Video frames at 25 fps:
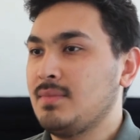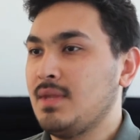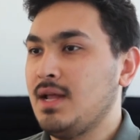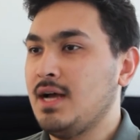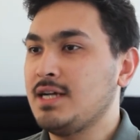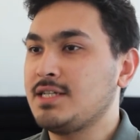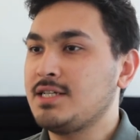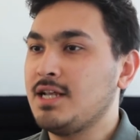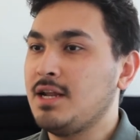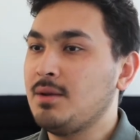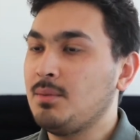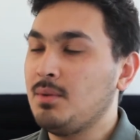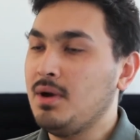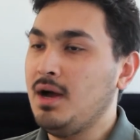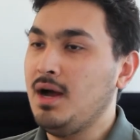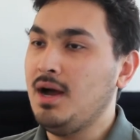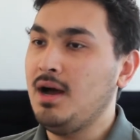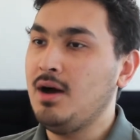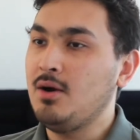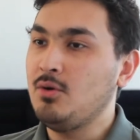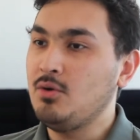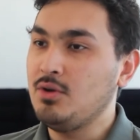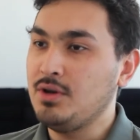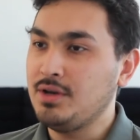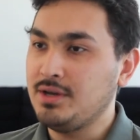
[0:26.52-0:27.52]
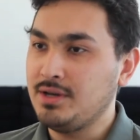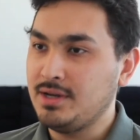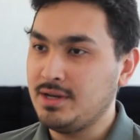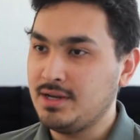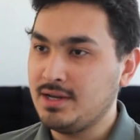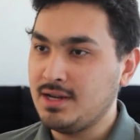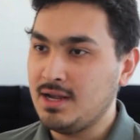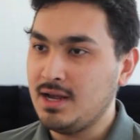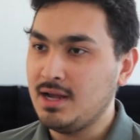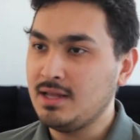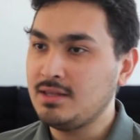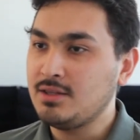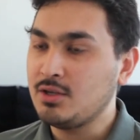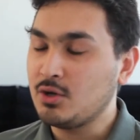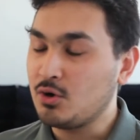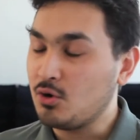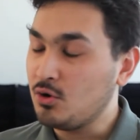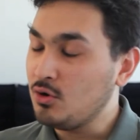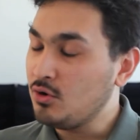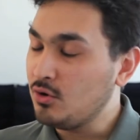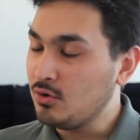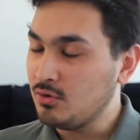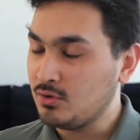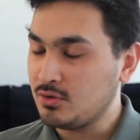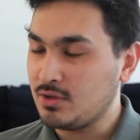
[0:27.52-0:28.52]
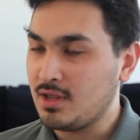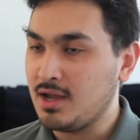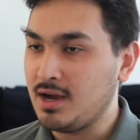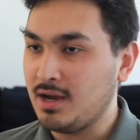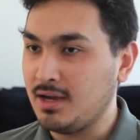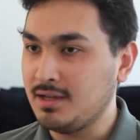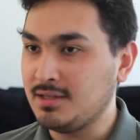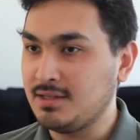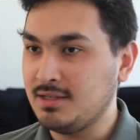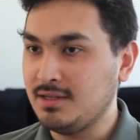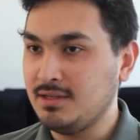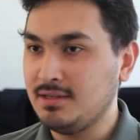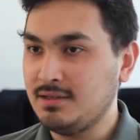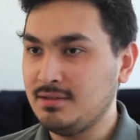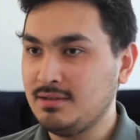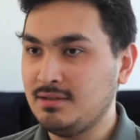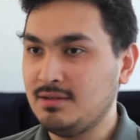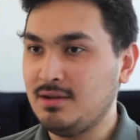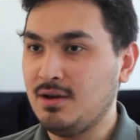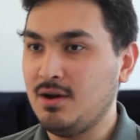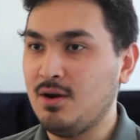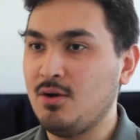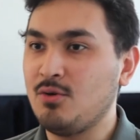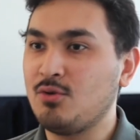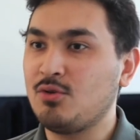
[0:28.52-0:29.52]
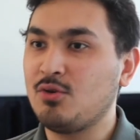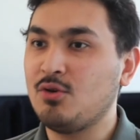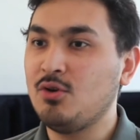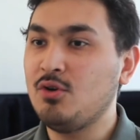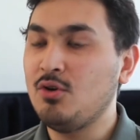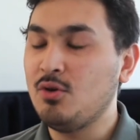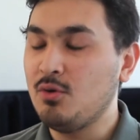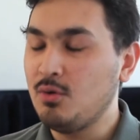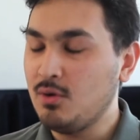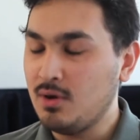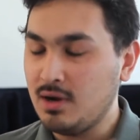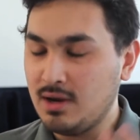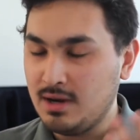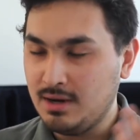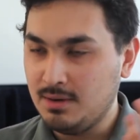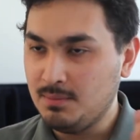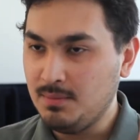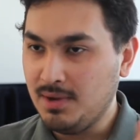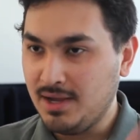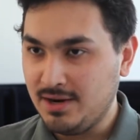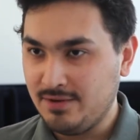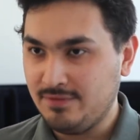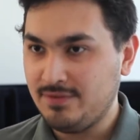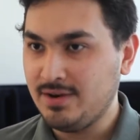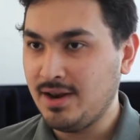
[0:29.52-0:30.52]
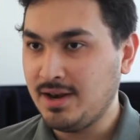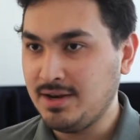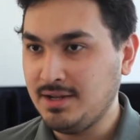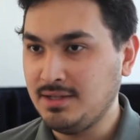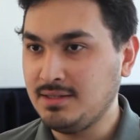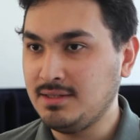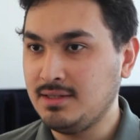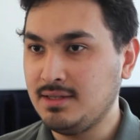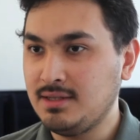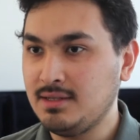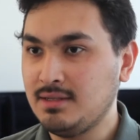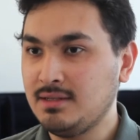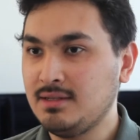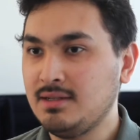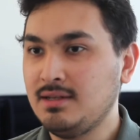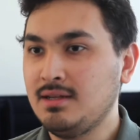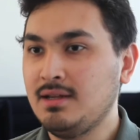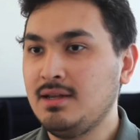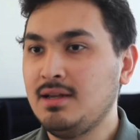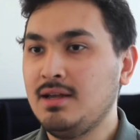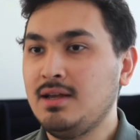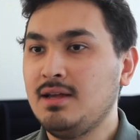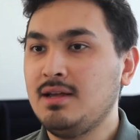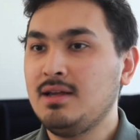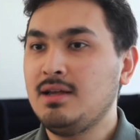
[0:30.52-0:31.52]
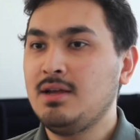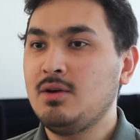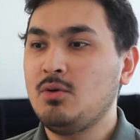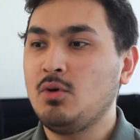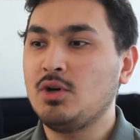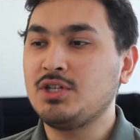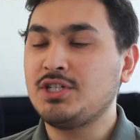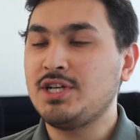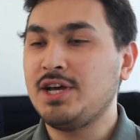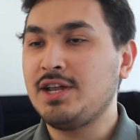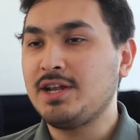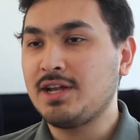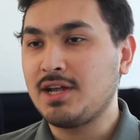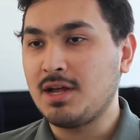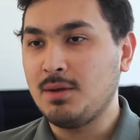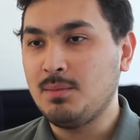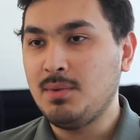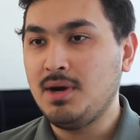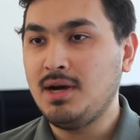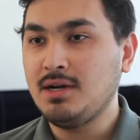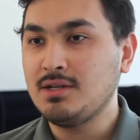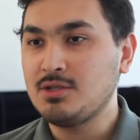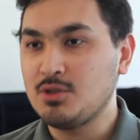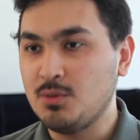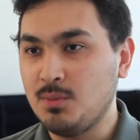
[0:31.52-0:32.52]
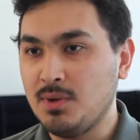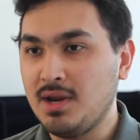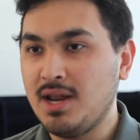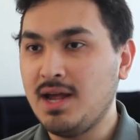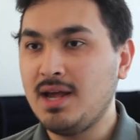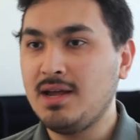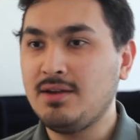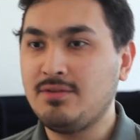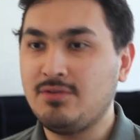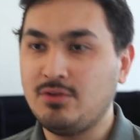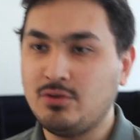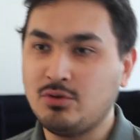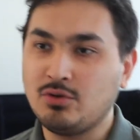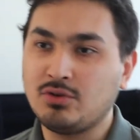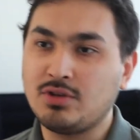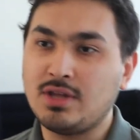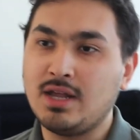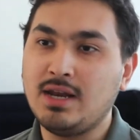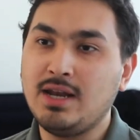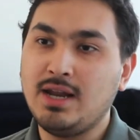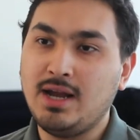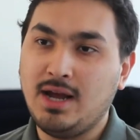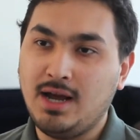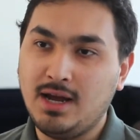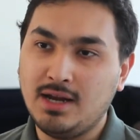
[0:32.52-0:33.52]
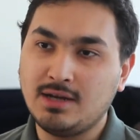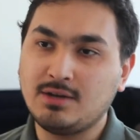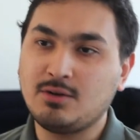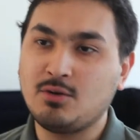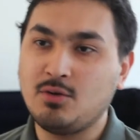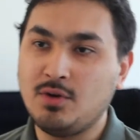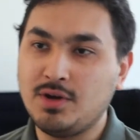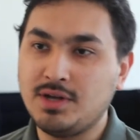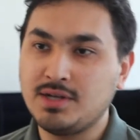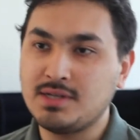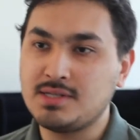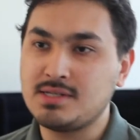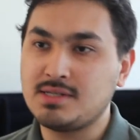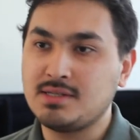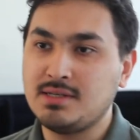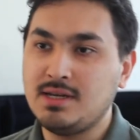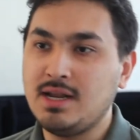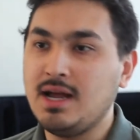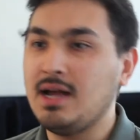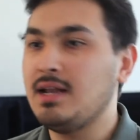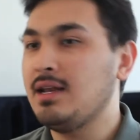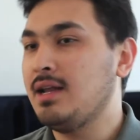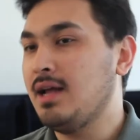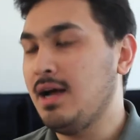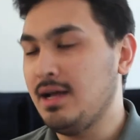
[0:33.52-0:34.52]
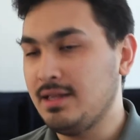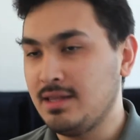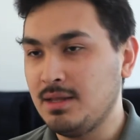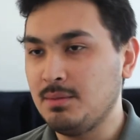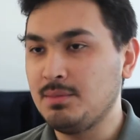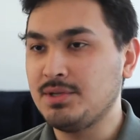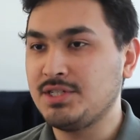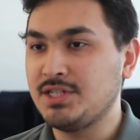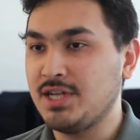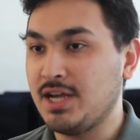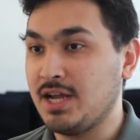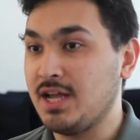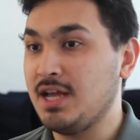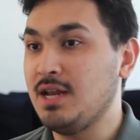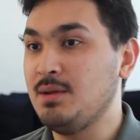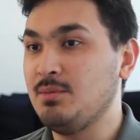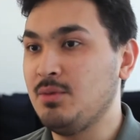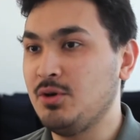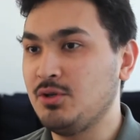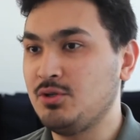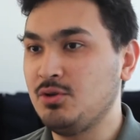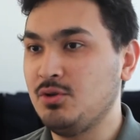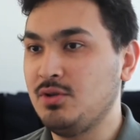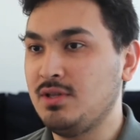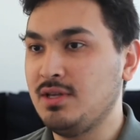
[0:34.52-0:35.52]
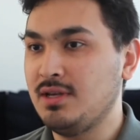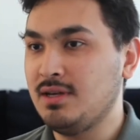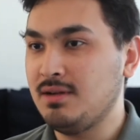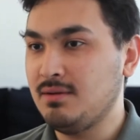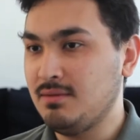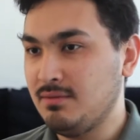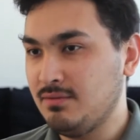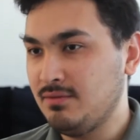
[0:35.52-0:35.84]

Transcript: عشان أبغى أحاول إني أدي كل طاقتي وكل المعرفة اللي عندي واشاركها مع زملائي في انه نطلع حل كويس لاحد المشاكل الموجوده